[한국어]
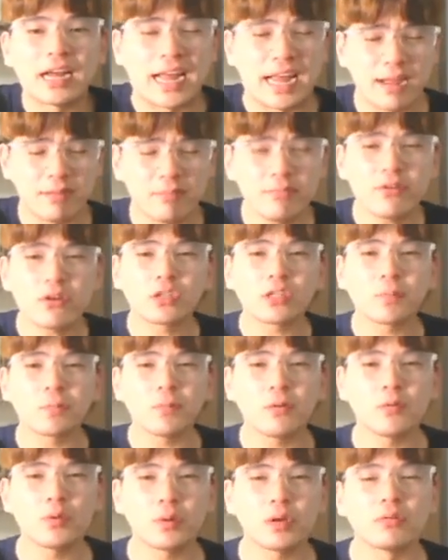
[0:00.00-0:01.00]
아무것도
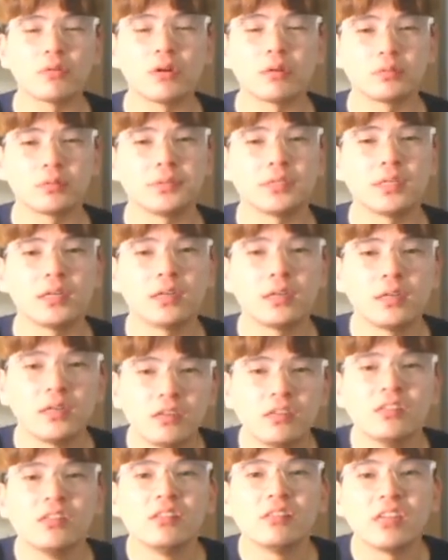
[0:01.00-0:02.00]
뽑을 필요가 없습니다.
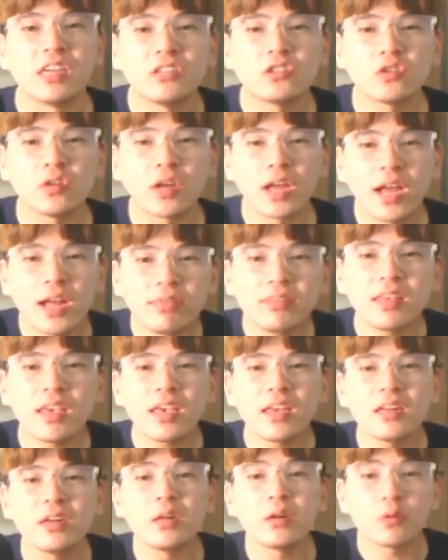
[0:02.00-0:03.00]
이 중에 한
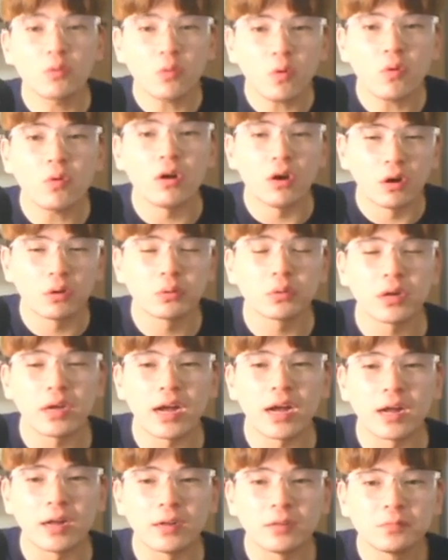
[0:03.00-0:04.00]
개를 꼭
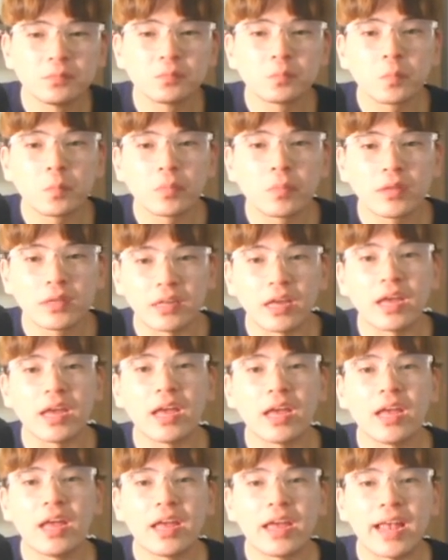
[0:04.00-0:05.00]
얻어야
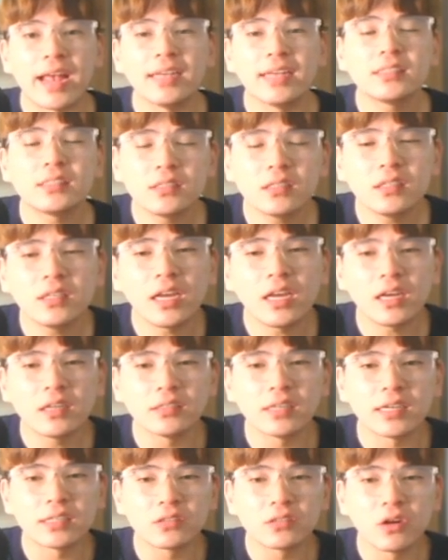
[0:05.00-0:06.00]
네
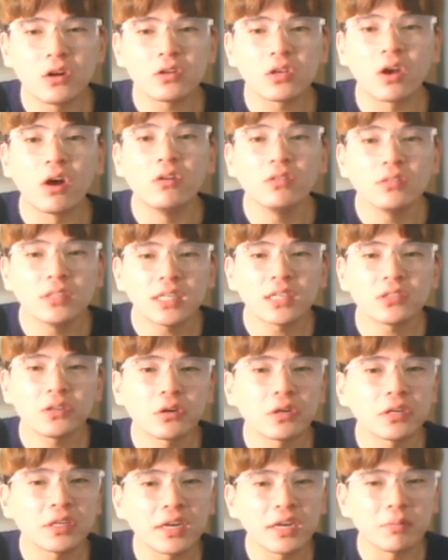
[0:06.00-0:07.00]
S리그에서
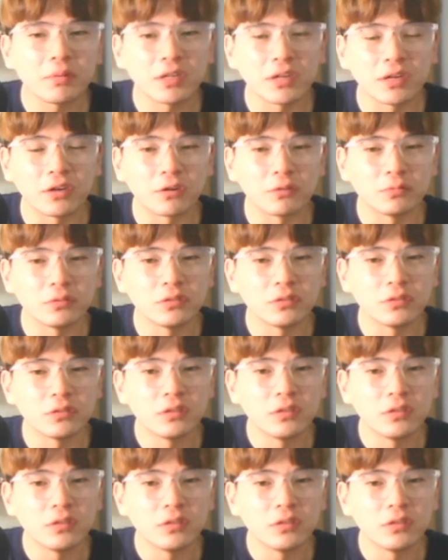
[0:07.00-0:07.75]
경쟁력이 생깁니다, 여러분.